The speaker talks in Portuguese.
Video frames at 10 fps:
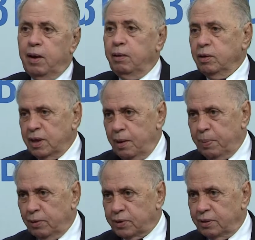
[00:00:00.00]
Eu estava
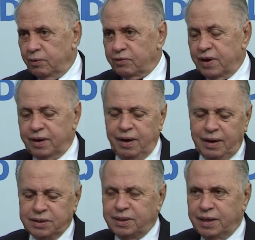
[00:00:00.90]
perguntando a você aqui,
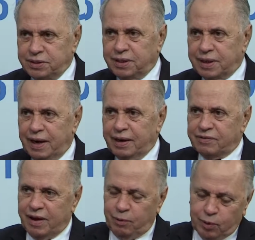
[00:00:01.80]
antes da gente entrar
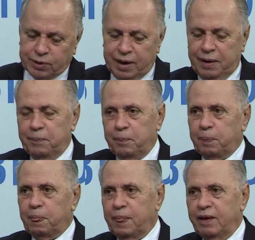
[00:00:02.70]
nessa outra, uhum.
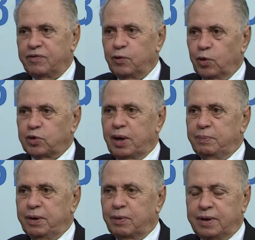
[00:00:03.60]
nesse outro
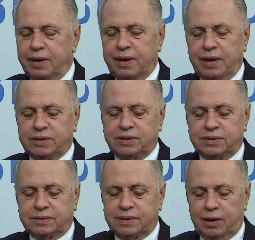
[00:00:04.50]
caminho aqui que a gente
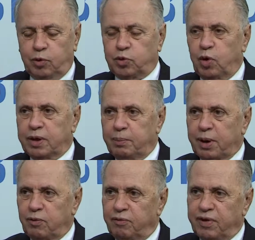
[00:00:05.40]
anotou aqui para a
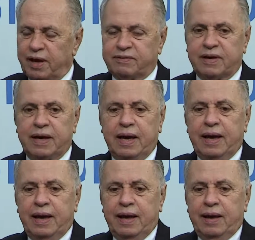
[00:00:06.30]
conversa,
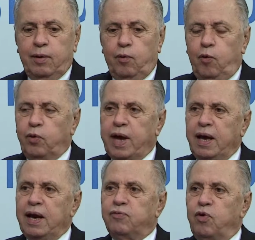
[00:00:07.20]
o que é que
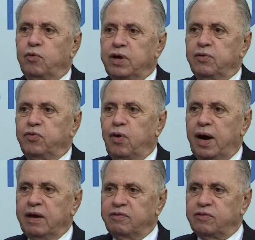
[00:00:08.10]
levou o IFRO
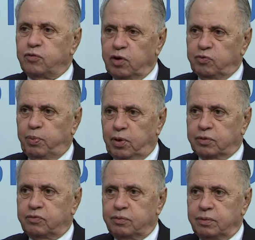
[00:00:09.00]
a esses dois pontos?